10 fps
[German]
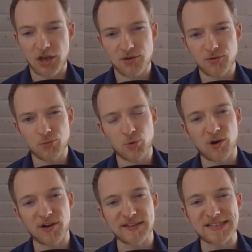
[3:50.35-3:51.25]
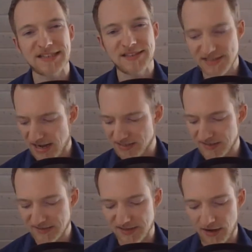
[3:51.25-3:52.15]
Nur sehen sie
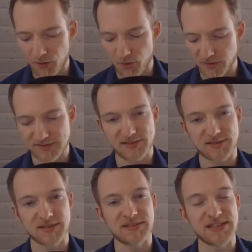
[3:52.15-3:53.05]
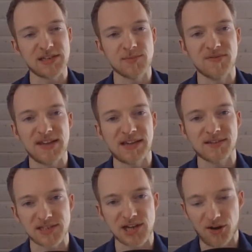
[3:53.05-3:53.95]
anders aus. Sie bewegen
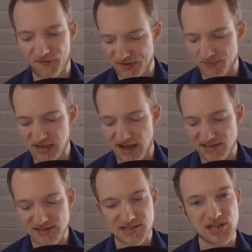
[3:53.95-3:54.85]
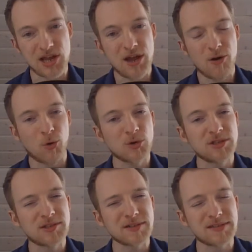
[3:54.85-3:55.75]
sich auf dem Land
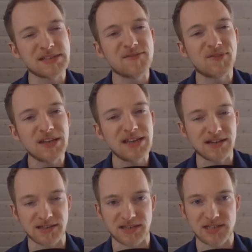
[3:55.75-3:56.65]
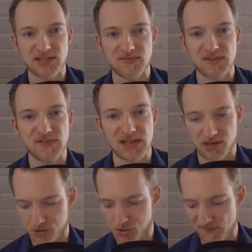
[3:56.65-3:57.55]
und sie fliegen nicht wie
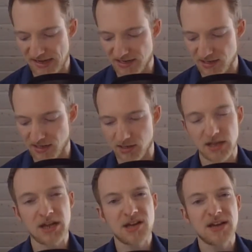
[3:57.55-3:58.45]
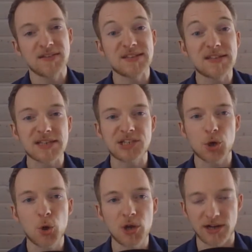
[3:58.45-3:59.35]
wir Schwäne. Sie
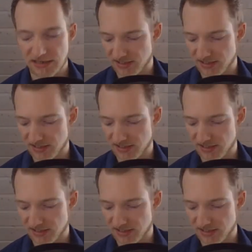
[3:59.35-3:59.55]
sind höher